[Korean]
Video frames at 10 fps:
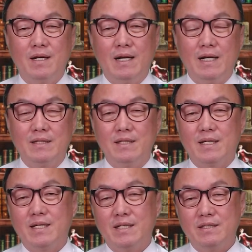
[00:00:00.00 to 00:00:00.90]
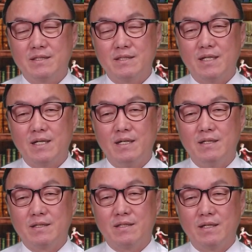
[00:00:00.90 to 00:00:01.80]
한 나라의 역사가
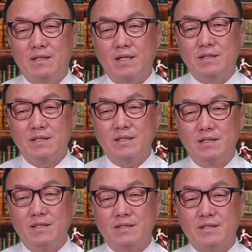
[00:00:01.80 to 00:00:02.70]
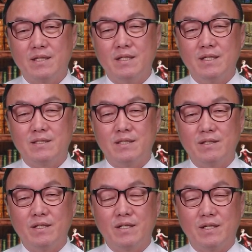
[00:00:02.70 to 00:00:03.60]
어떤 특정 역사들이
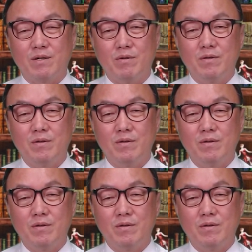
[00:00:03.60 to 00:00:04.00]
성역이 되고